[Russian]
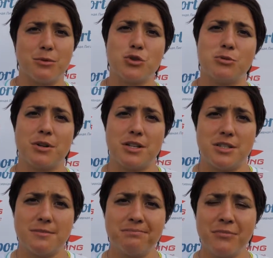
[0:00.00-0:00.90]
Мы очень
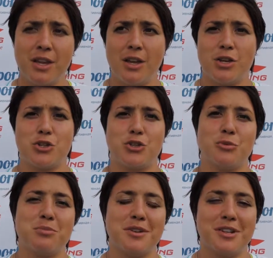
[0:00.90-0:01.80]
хотим,
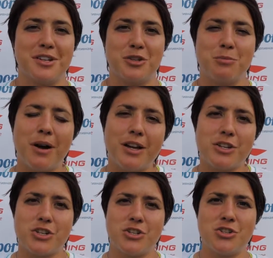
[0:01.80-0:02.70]
чтобы
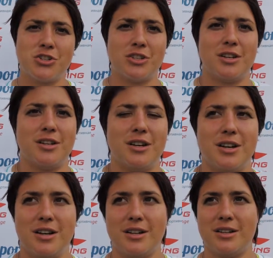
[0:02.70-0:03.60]
любая женщина
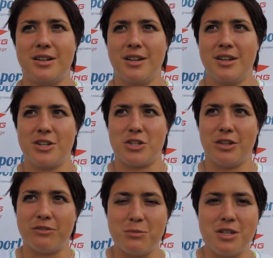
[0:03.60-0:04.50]
а,
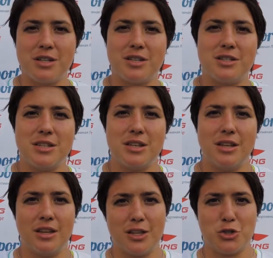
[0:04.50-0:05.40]
жила в мире, где
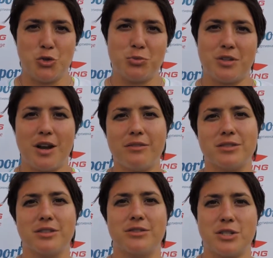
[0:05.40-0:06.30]
ей доступны
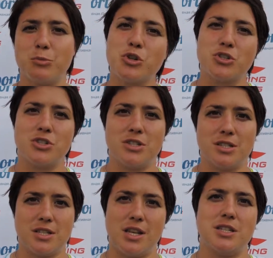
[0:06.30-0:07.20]
равные возможности
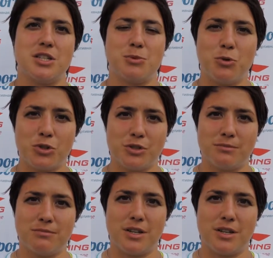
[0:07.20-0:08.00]
занятия спортом.